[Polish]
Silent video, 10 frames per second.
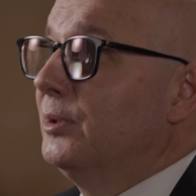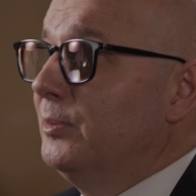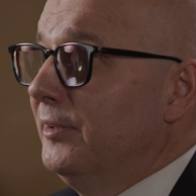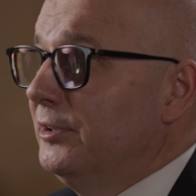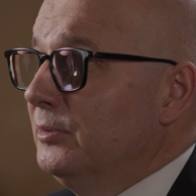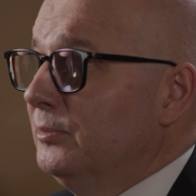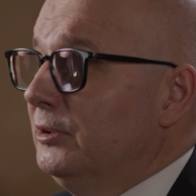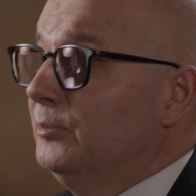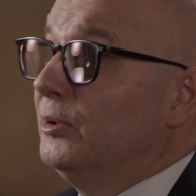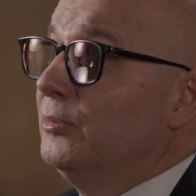promowaliśmy
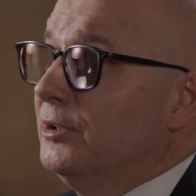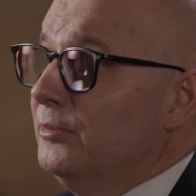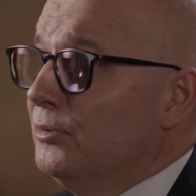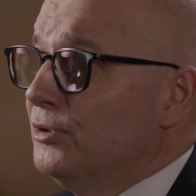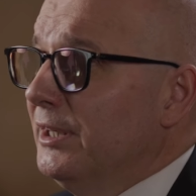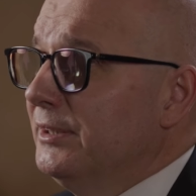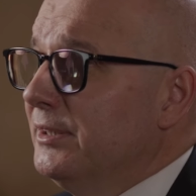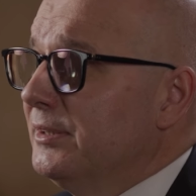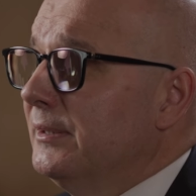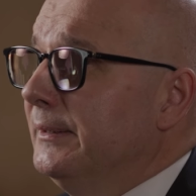i promujemy
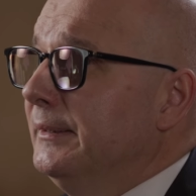różaniec.